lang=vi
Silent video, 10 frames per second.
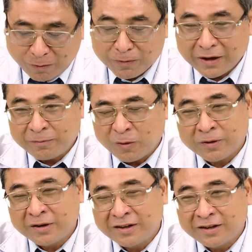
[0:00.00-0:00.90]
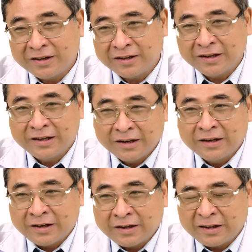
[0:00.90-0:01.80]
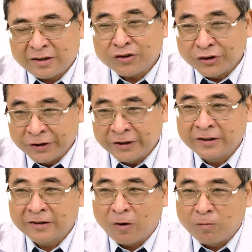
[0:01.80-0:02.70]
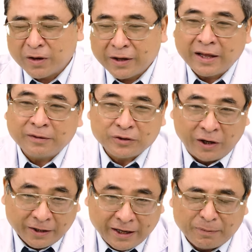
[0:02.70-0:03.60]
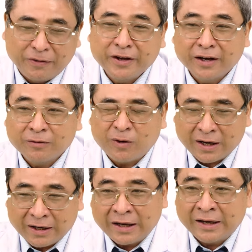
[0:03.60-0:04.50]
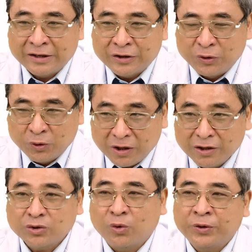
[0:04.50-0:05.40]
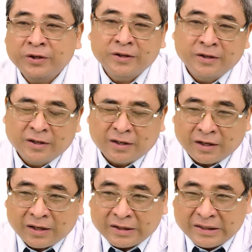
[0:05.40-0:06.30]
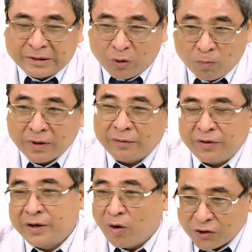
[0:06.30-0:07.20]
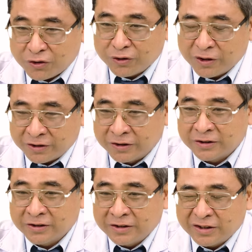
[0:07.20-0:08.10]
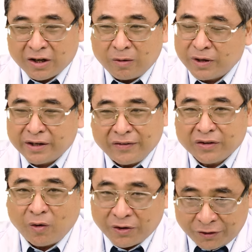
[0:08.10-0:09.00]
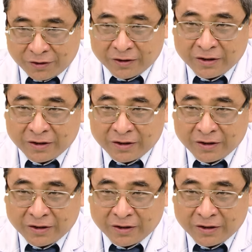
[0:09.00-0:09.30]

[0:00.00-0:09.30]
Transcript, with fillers: cũng là một cái con người cũng có thể là trở thành bệnh nhân hoặc là yếu lớn tuổi, thì cũng là phải lỗ xương như thường chứ không phải tránh khỏi được.